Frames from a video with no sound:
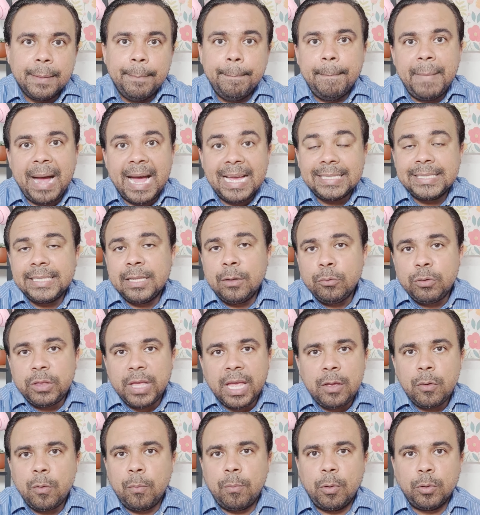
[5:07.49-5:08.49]
mas não
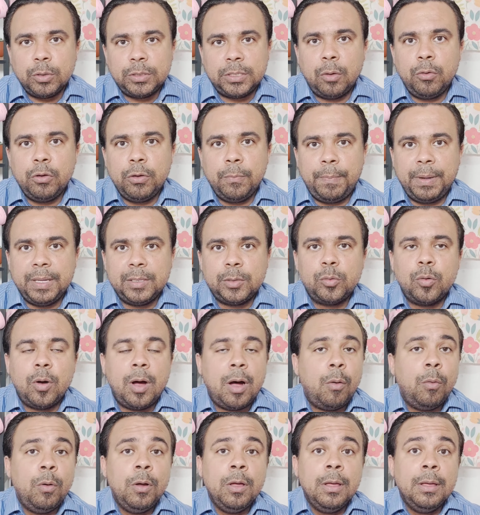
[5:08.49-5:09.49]
tem o Bolsa
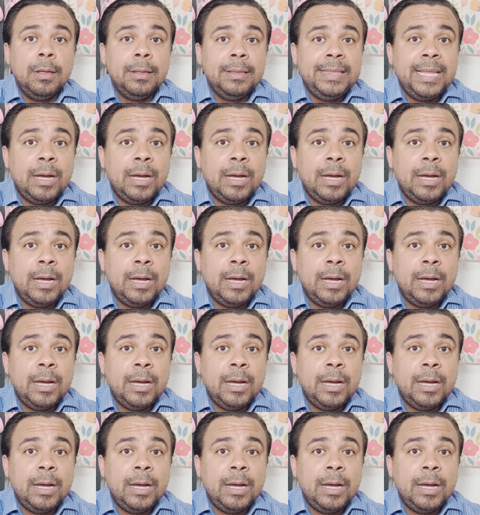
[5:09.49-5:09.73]
Unipessoal,